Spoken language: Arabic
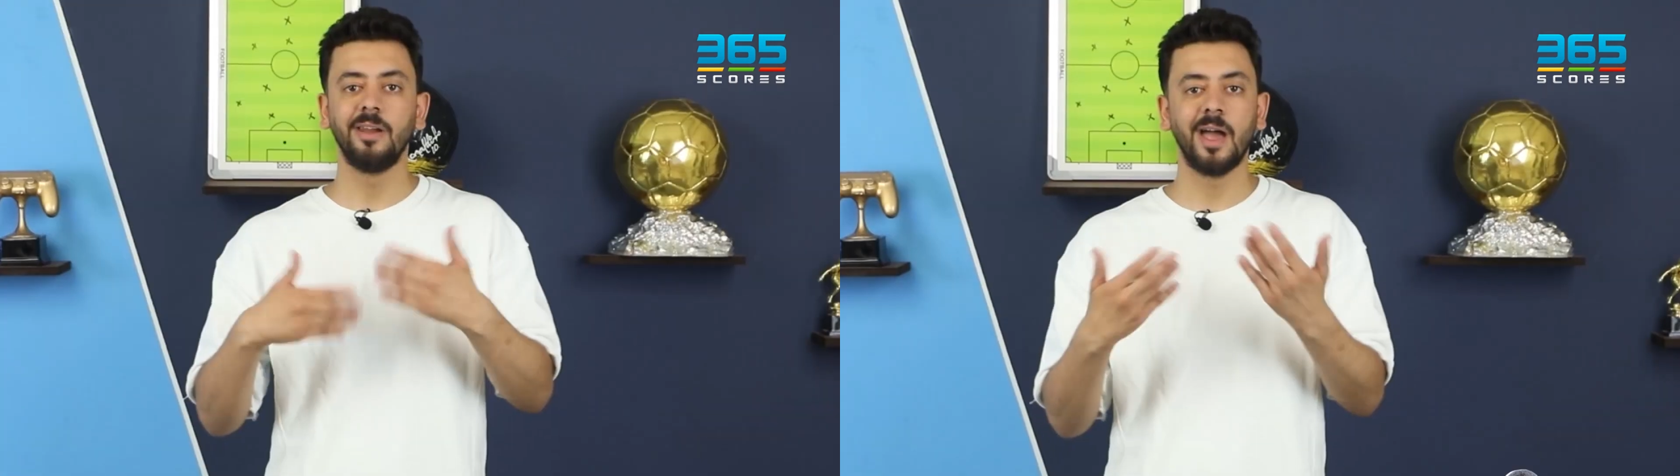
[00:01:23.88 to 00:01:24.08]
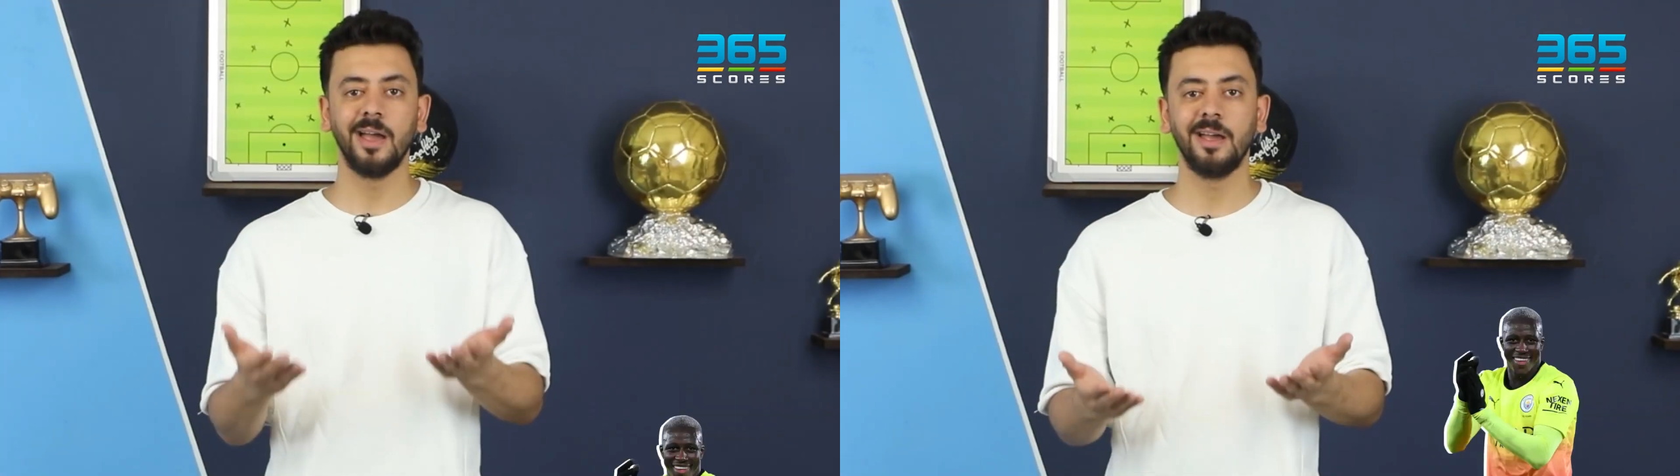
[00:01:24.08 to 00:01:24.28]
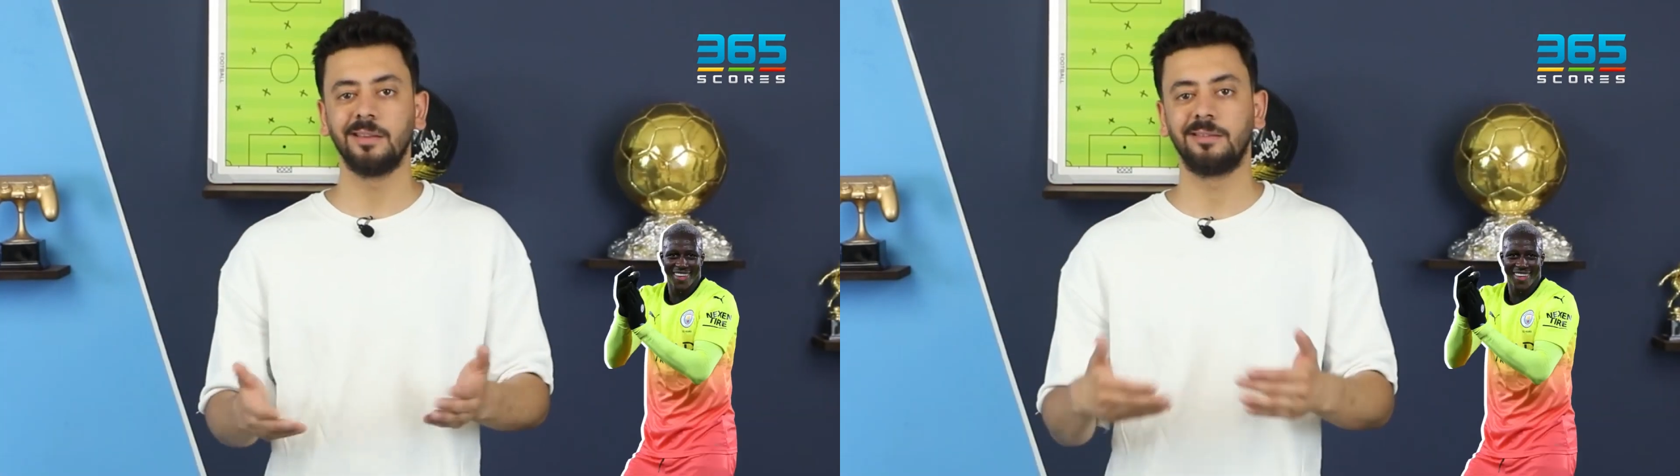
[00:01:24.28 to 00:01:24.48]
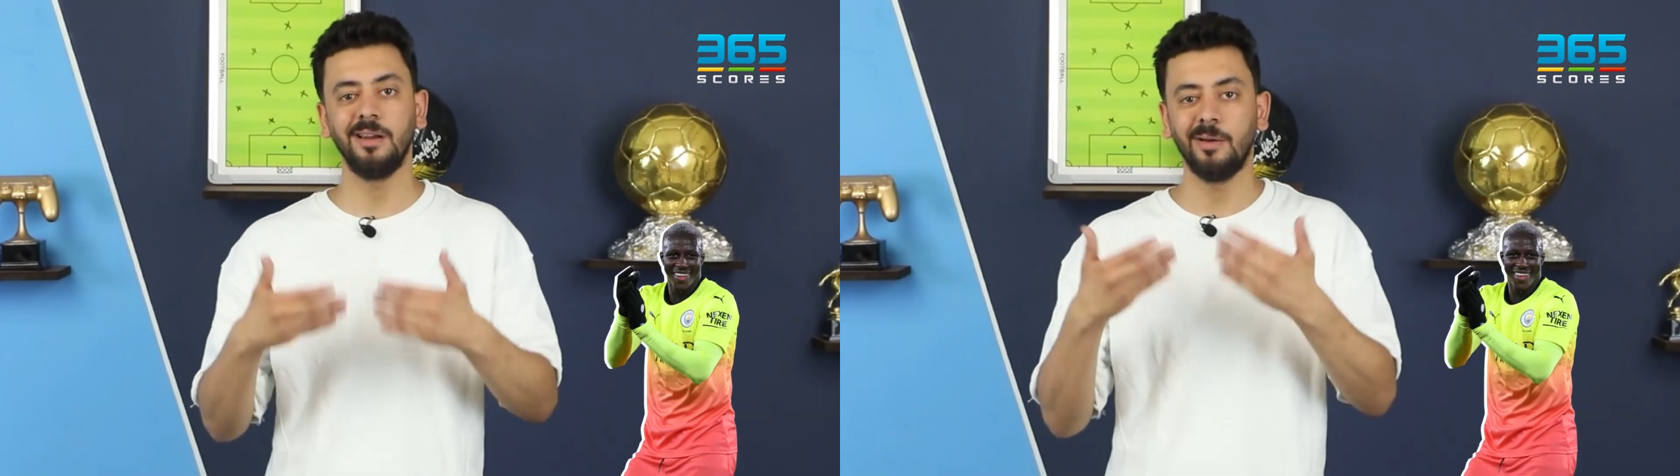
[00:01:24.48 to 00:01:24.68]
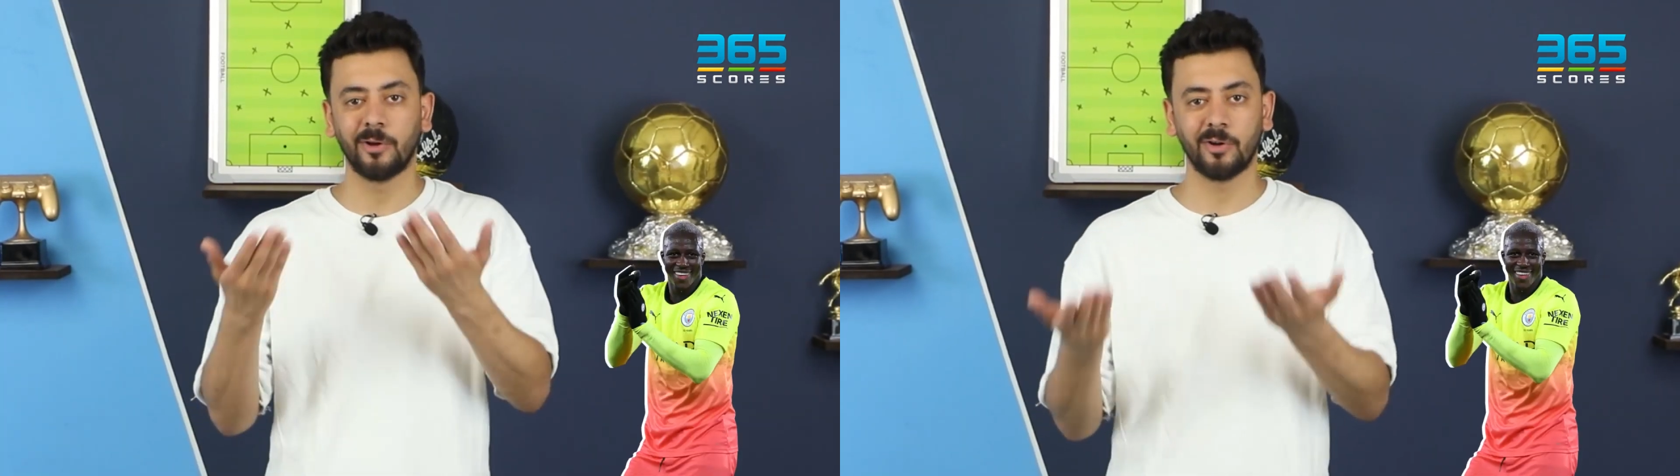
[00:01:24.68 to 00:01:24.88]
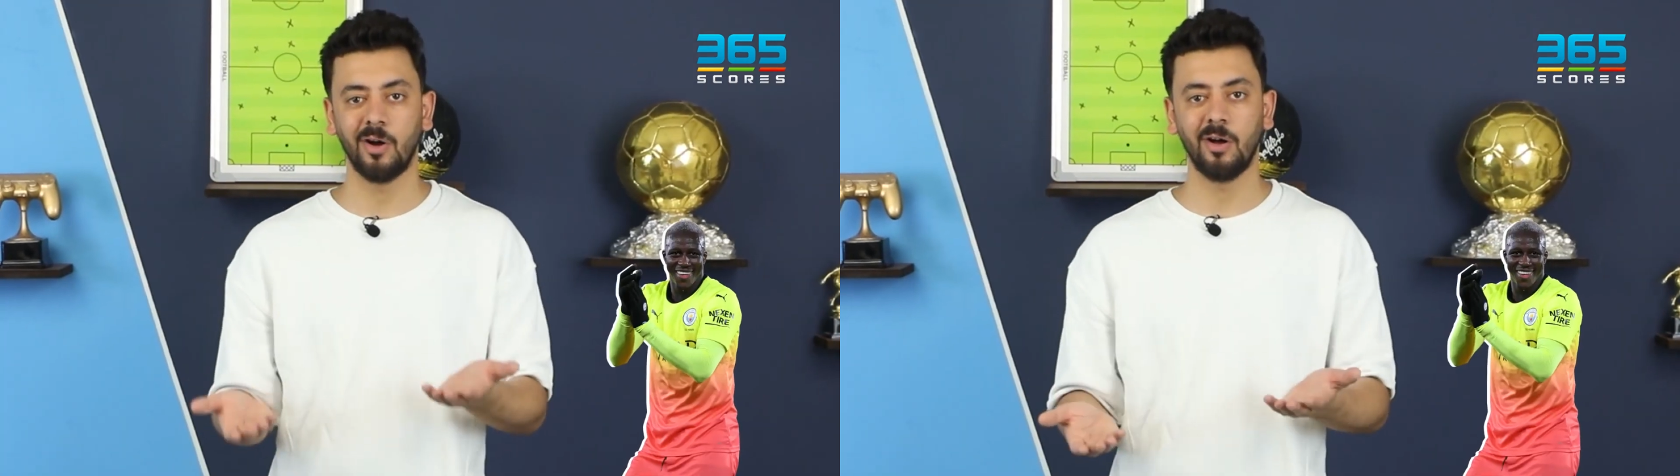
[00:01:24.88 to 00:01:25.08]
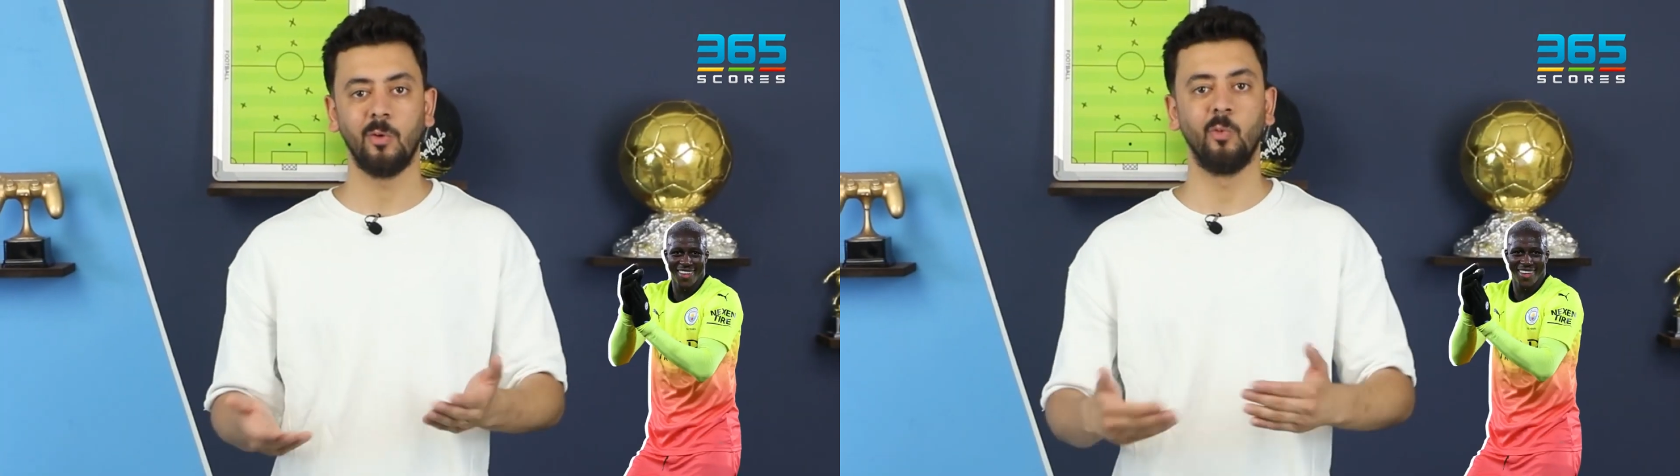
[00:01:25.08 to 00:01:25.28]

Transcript: في النهاية طلع براءة